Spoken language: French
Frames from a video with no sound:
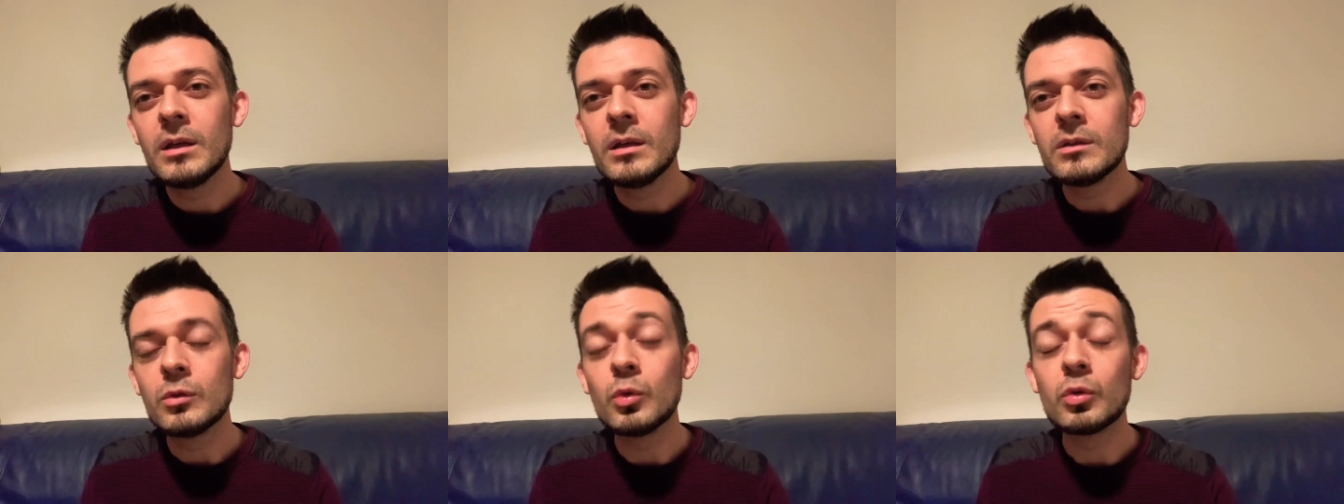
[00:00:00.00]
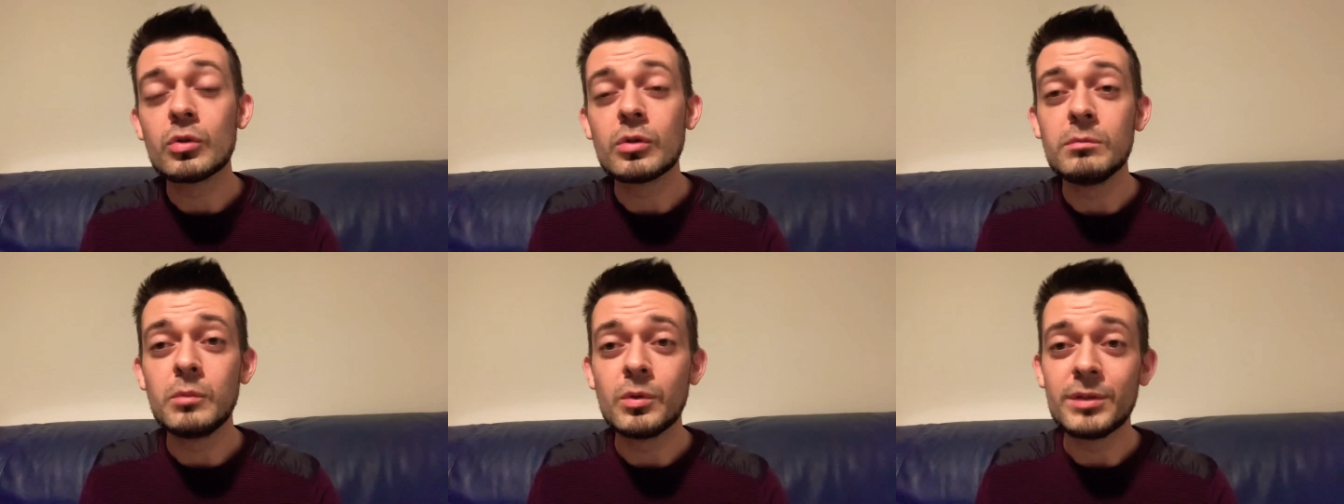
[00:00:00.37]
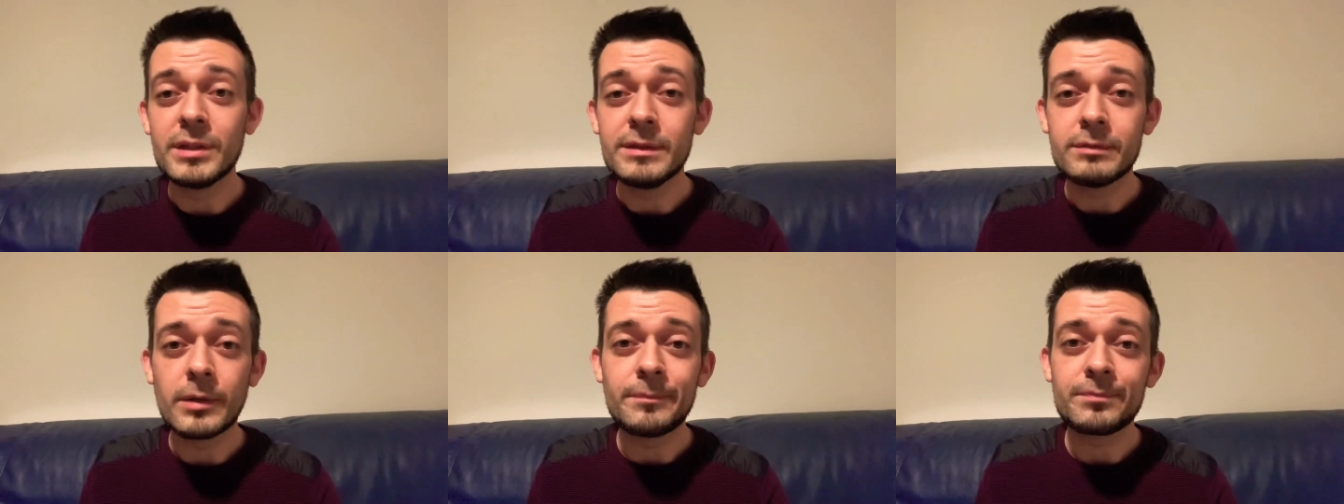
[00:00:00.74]
Donc mon
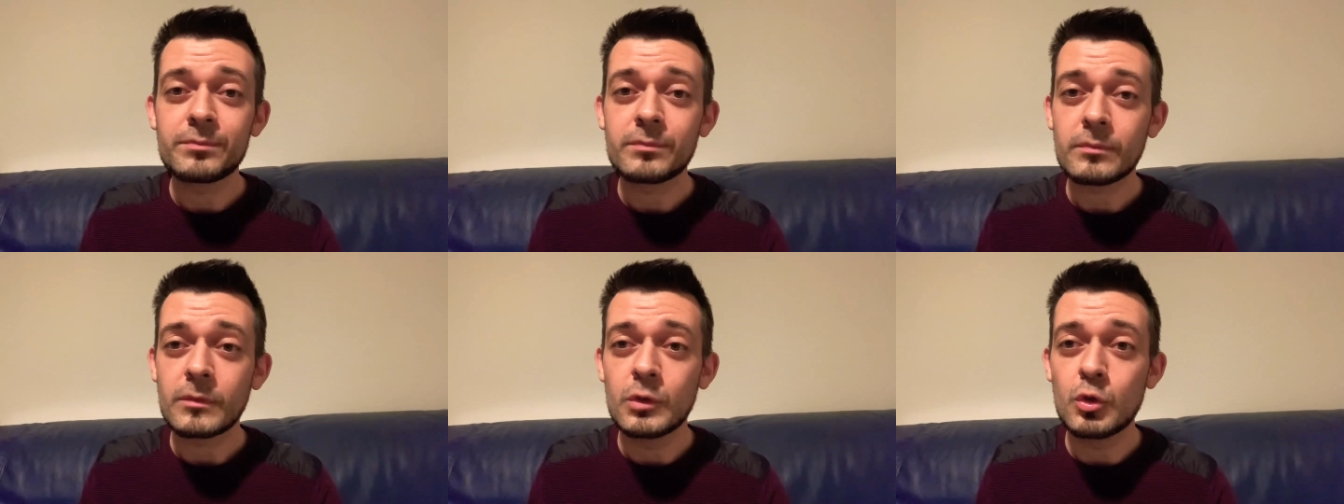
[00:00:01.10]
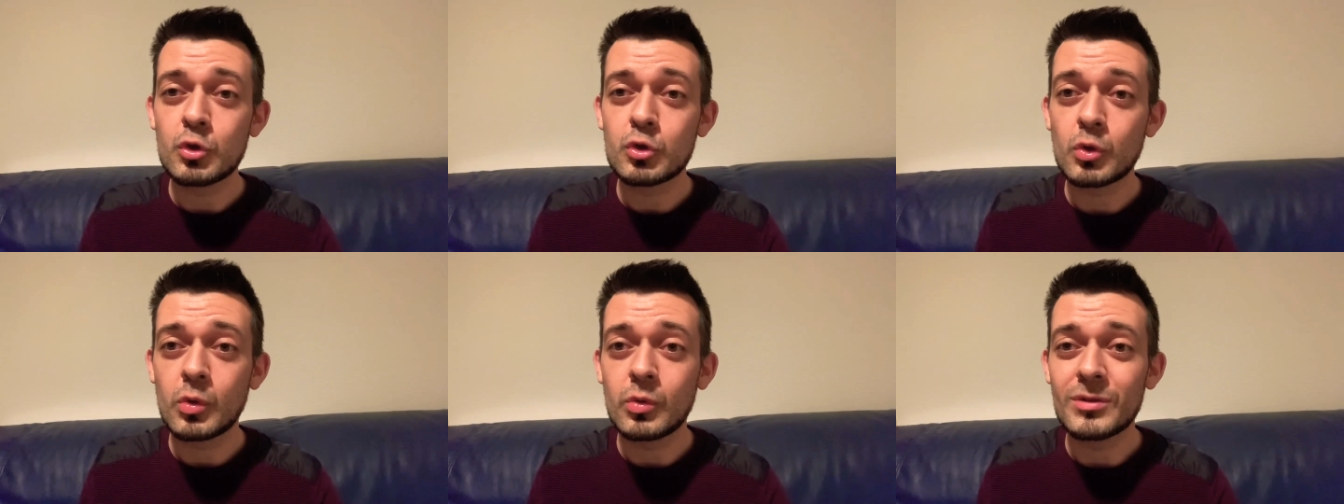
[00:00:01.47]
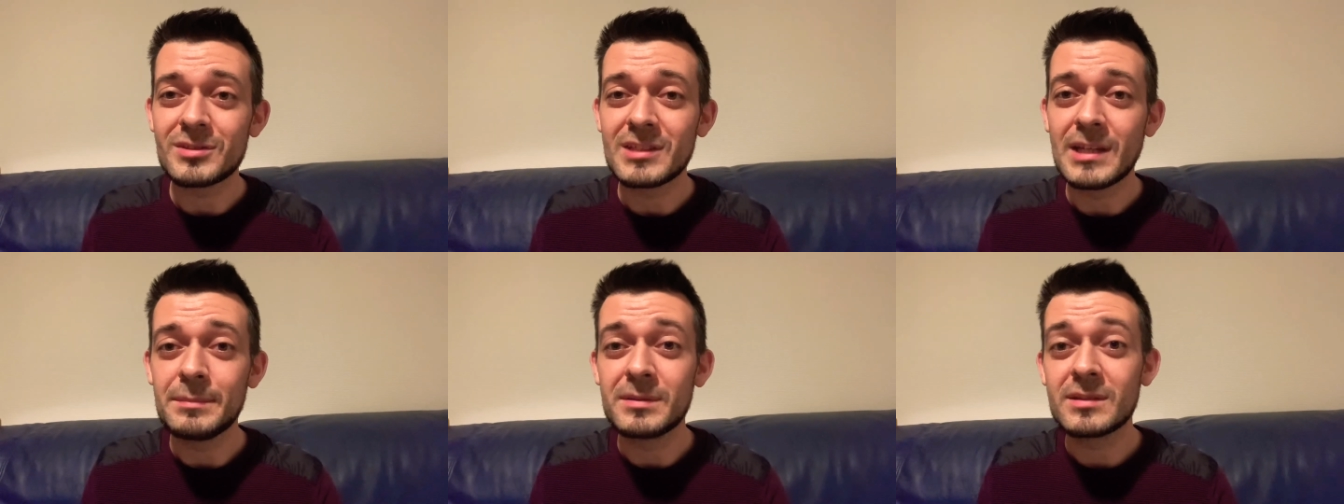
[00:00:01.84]
livre 200
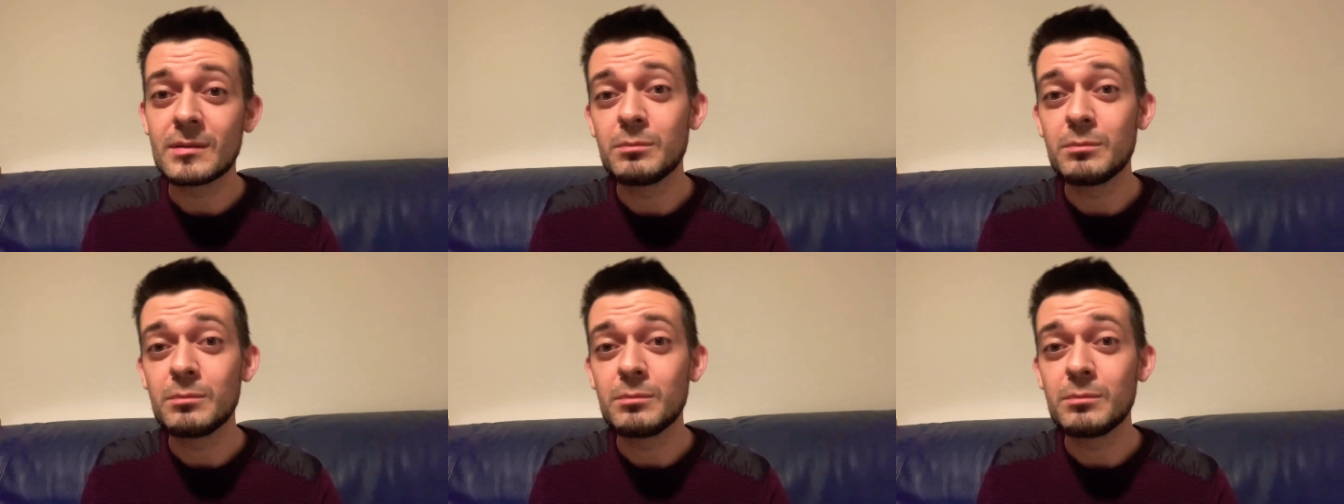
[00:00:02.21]
concepts